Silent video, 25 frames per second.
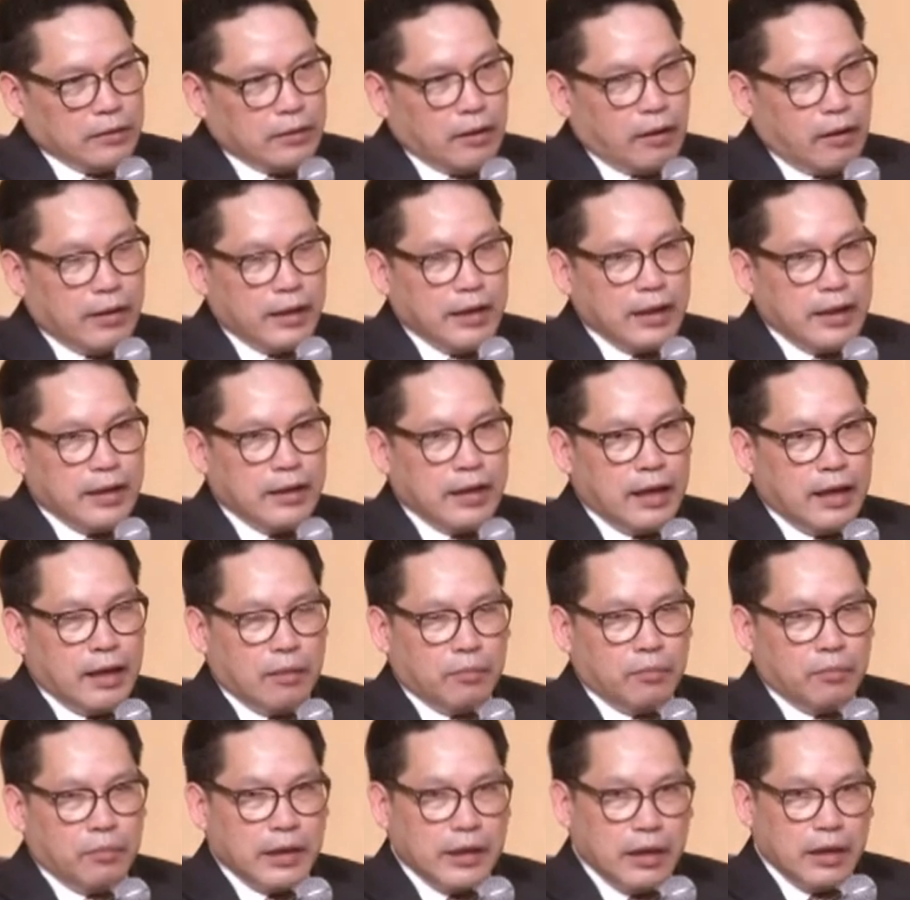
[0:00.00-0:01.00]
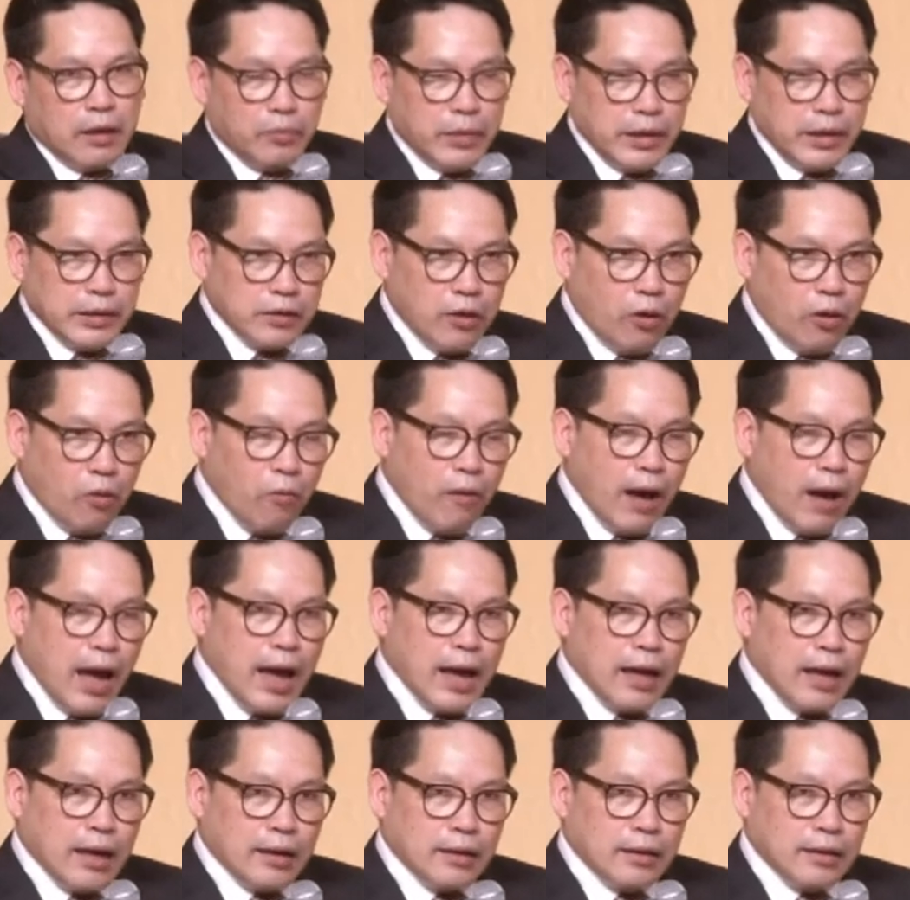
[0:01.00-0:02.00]
ตอนนี้เนี่ยมันยังมีช่อง
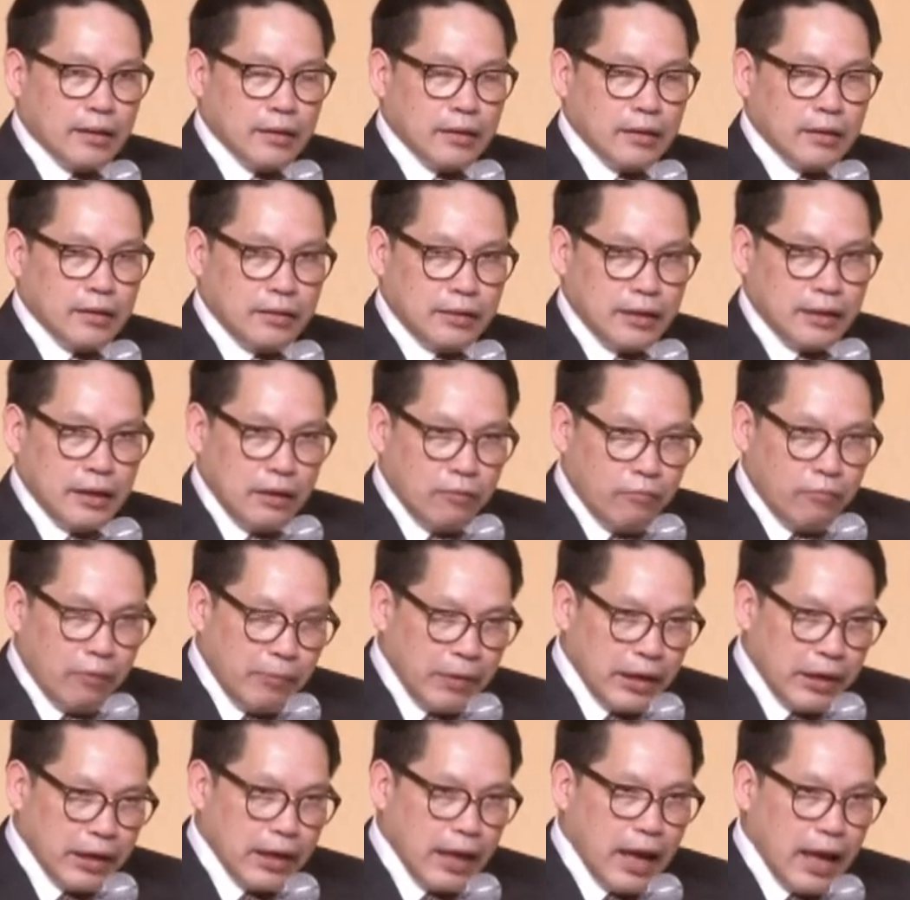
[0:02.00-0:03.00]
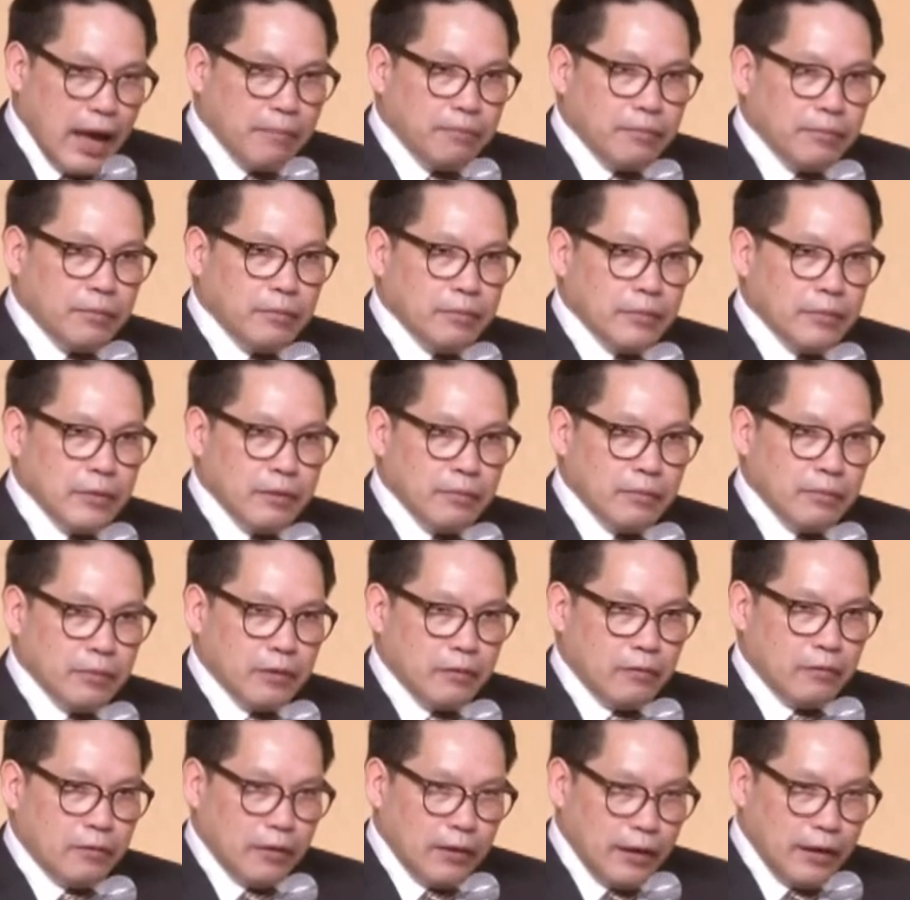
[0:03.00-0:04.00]
ว่างหรือจะเรียกว่าเป็นแกลบบา
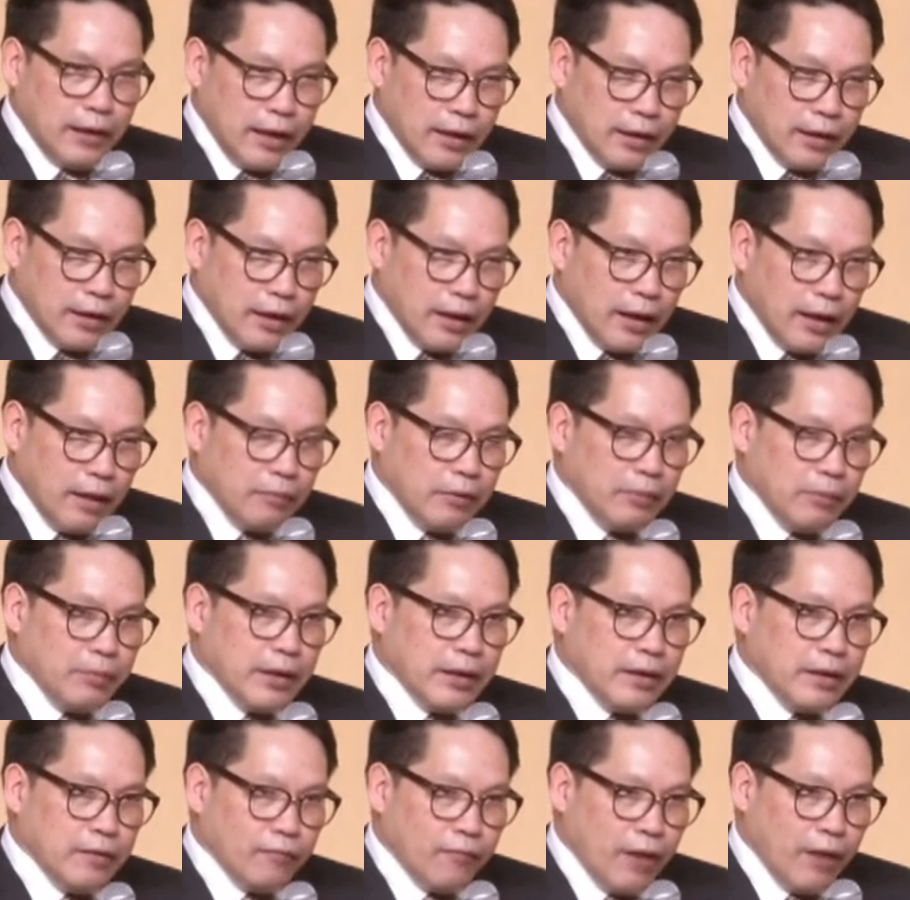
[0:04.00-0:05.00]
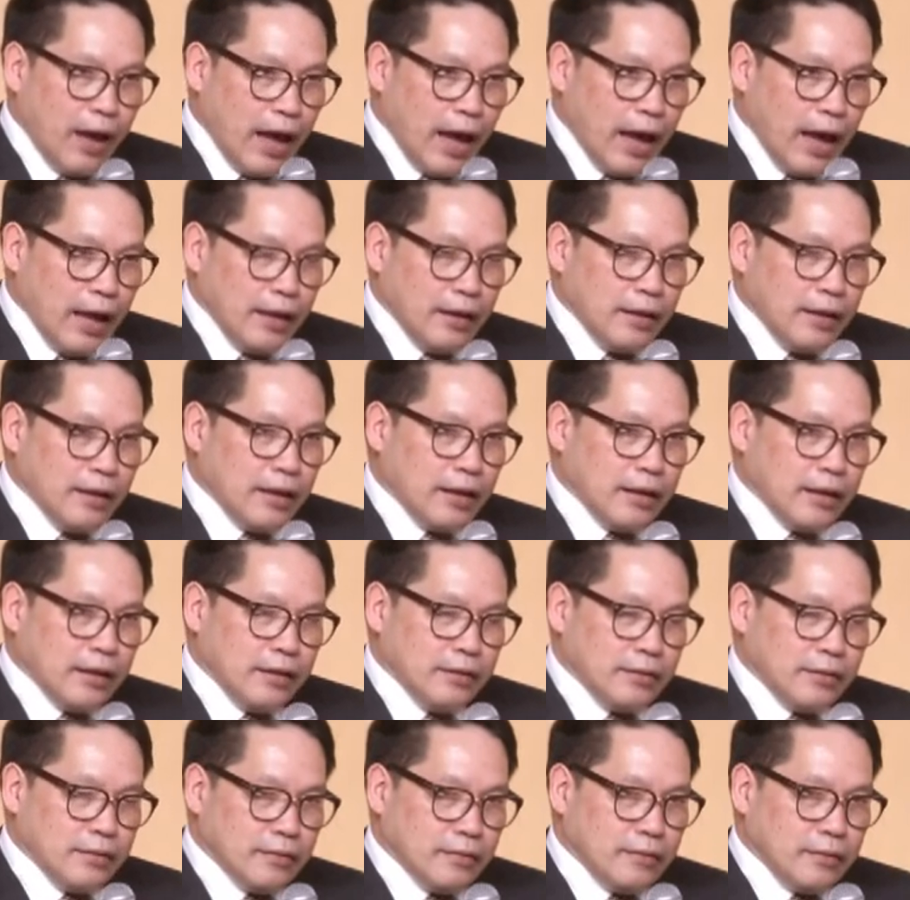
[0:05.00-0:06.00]
งคนเรียกนะครับหรือเป็น Divide เนี่ย
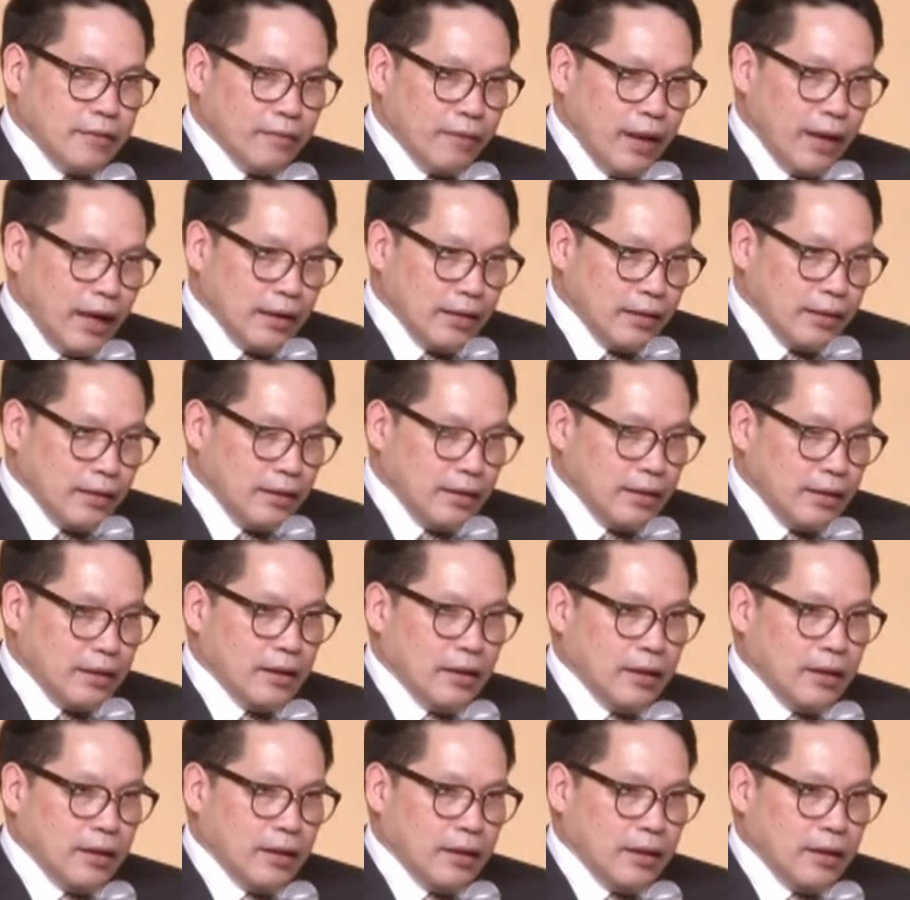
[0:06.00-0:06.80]
ดิจิทัล Divide ที่